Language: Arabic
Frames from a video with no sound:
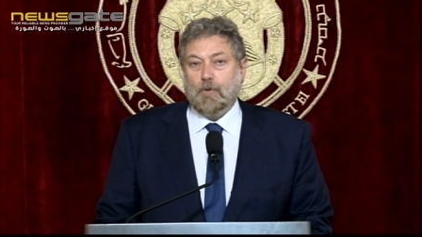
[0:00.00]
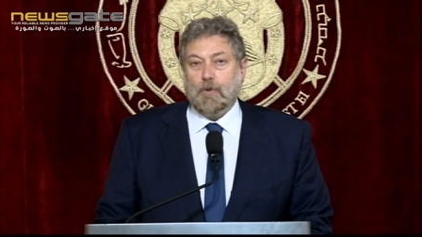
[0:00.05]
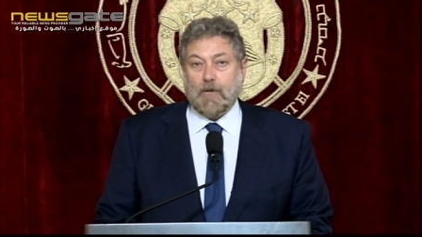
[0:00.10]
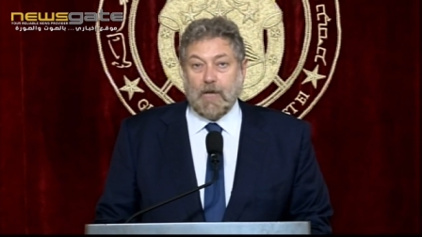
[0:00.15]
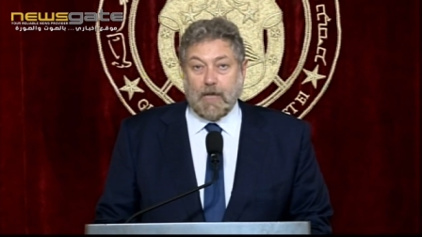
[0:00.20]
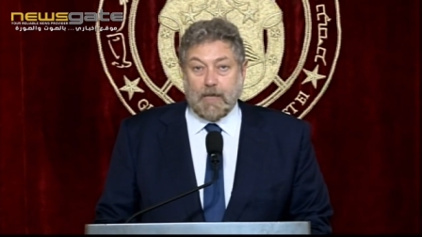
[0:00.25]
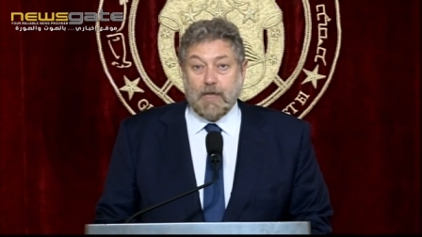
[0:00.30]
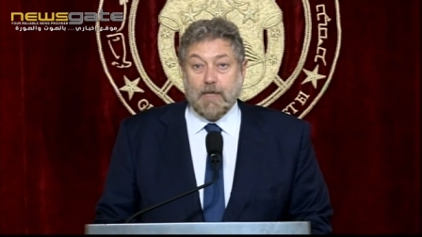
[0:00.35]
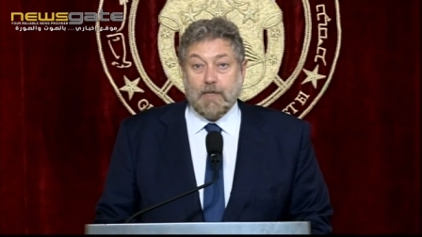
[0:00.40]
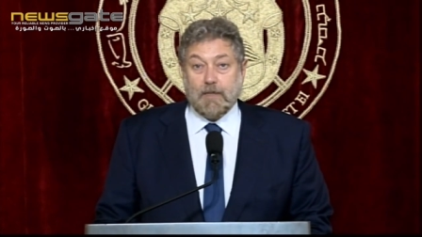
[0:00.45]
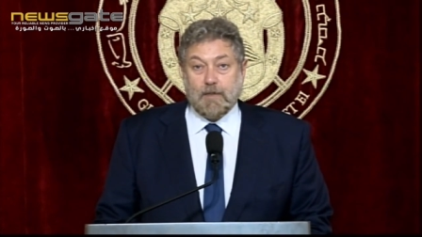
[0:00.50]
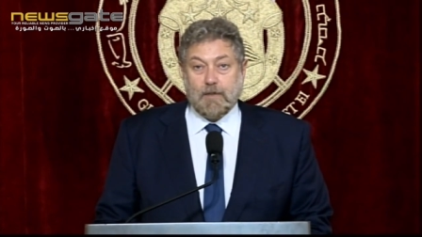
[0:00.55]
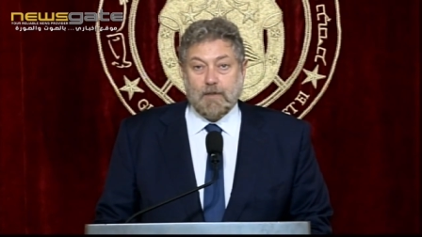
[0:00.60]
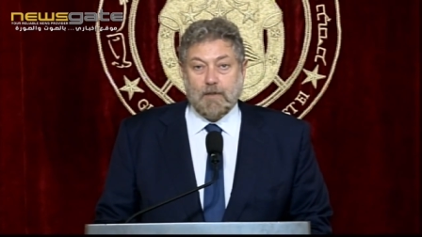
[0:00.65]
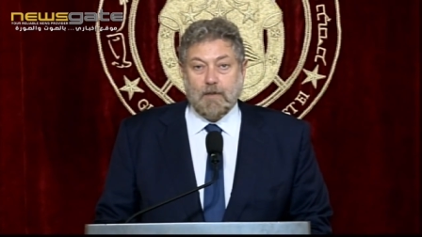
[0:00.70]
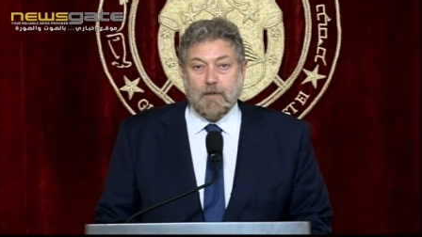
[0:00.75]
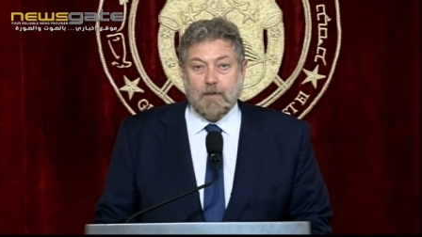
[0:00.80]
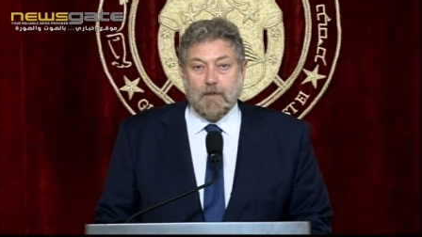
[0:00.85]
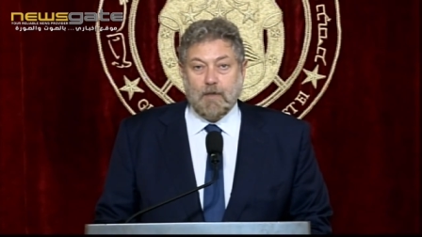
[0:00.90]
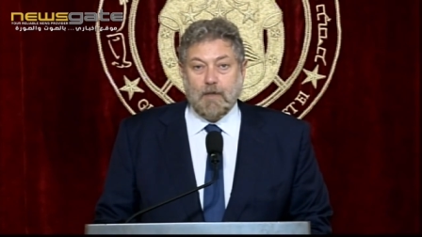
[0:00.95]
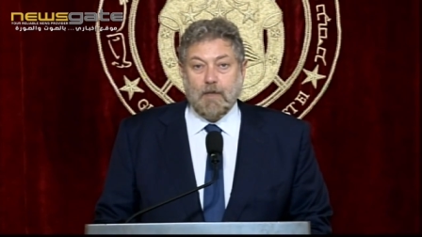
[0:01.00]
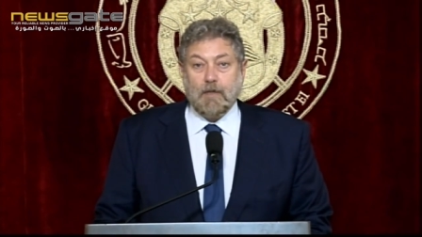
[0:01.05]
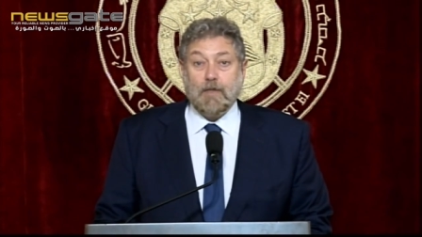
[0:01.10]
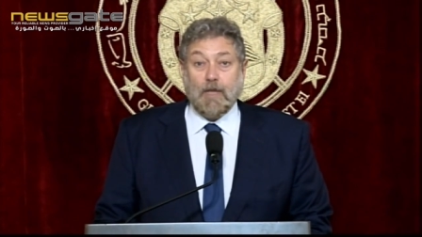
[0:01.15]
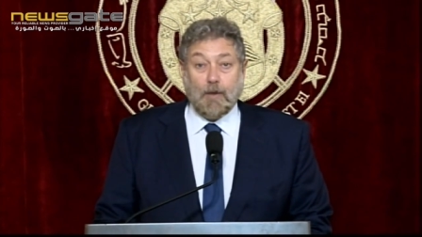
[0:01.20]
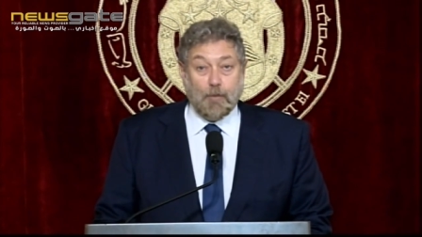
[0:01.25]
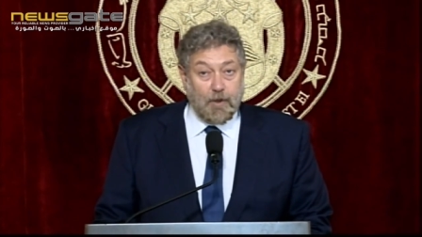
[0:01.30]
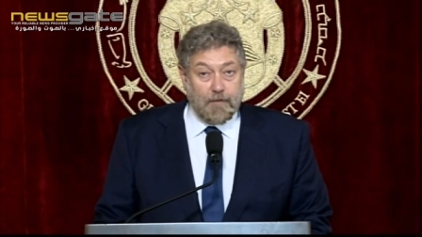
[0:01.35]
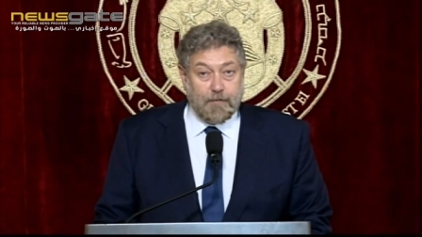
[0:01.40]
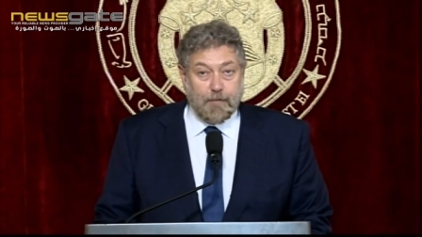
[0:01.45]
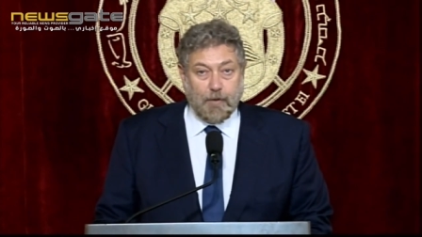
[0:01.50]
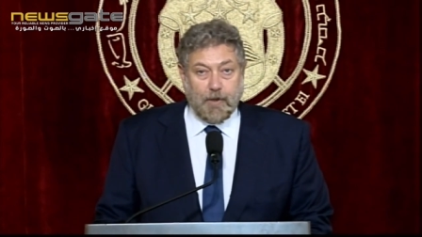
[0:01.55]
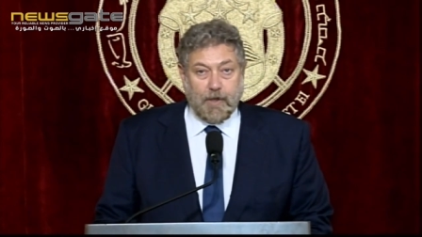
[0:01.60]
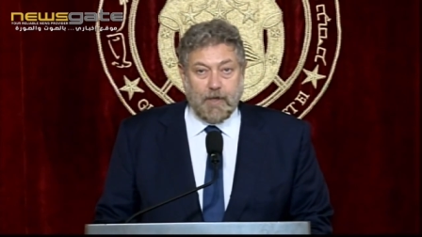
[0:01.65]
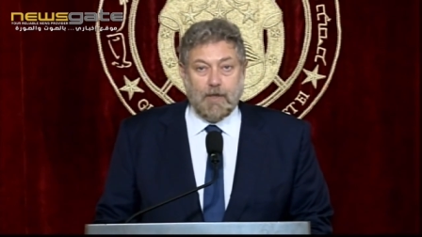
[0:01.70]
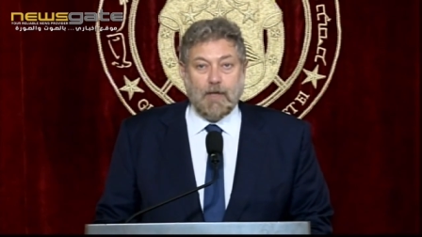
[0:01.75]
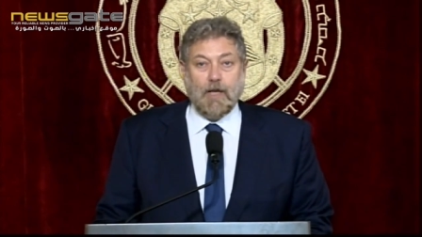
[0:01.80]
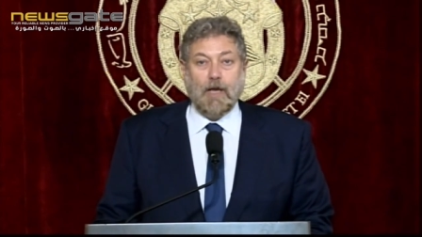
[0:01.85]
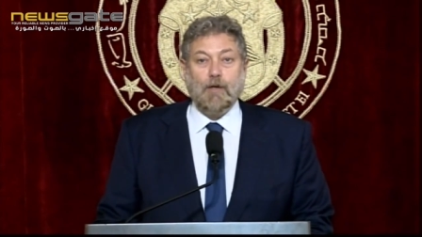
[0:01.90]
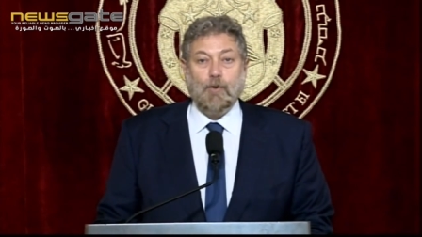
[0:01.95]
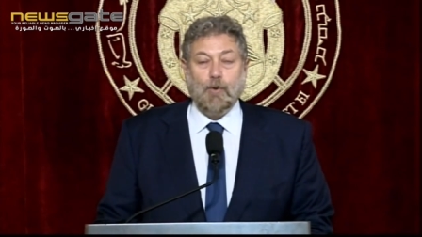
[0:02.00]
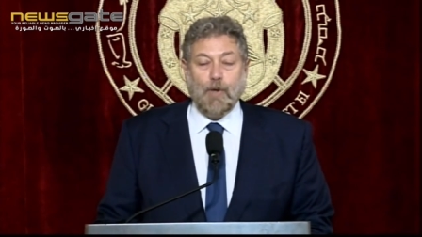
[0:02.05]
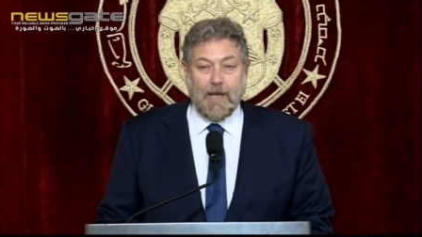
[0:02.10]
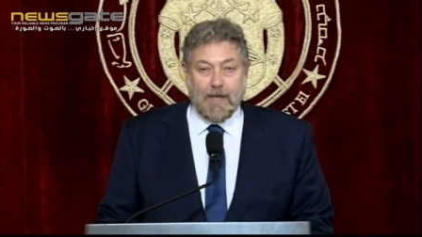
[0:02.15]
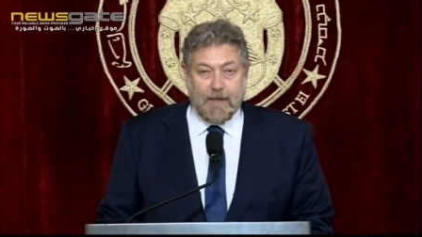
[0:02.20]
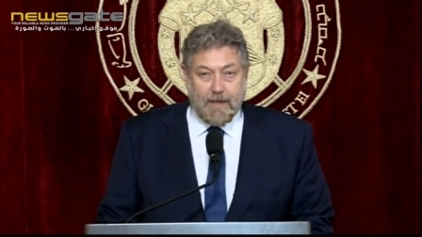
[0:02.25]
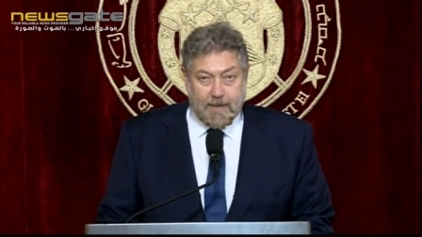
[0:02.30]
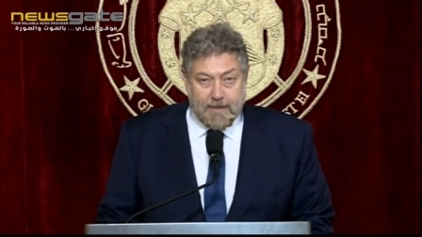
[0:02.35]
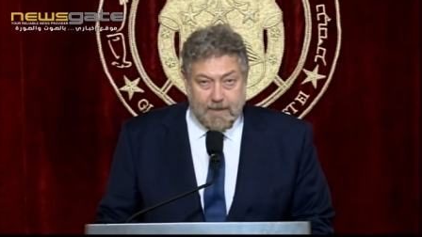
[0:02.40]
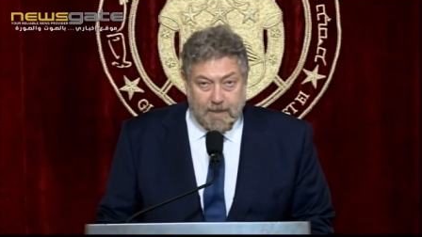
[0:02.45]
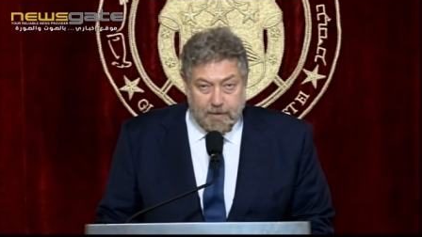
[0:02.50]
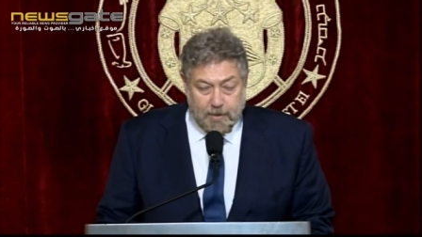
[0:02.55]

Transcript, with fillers: رئيس توافقي لانه هكذا